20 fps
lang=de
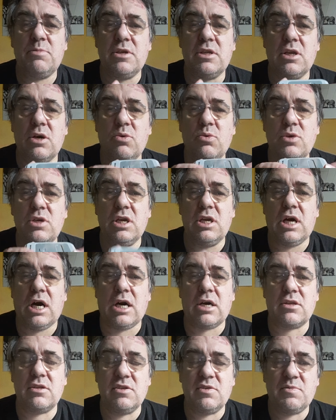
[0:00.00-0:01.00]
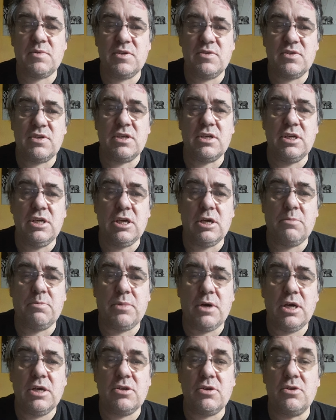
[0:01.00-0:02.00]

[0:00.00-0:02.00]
mit einer 128 GB